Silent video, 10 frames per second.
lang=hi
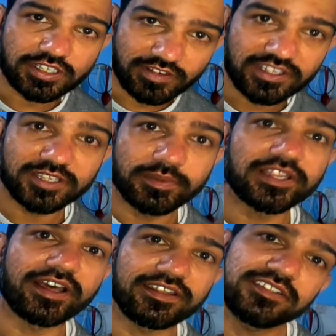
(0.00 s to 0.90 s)
सवा दस
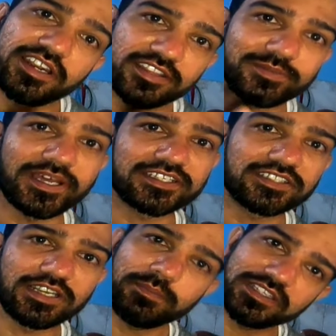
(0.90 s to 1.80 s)
बता रही है साढ़े दस
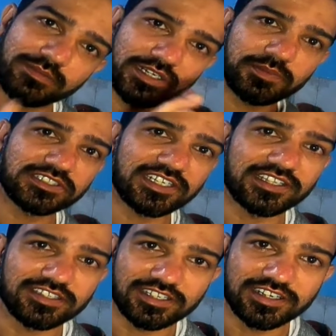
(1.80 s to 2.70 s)
मांग चलना पंद्रह मिनट पीछे
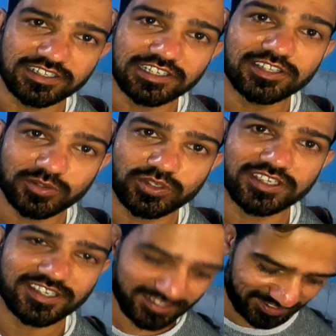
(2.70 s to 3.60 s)
रहती है घड़ी था तनु
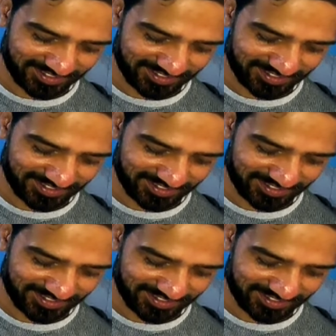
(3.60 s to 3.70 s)
की